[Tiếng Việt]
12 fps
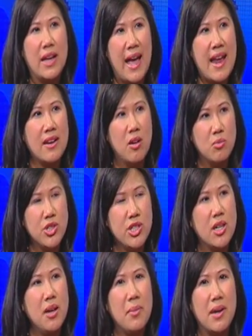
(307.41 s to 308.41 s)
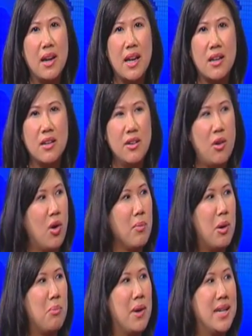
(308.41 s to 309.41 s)
gan nó không chứa mà nó lại cứ nổi
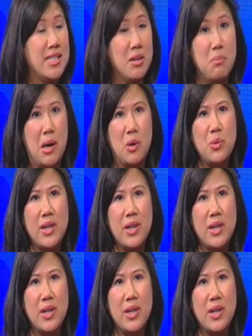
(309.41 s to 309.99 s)
bồng bềnh trong máu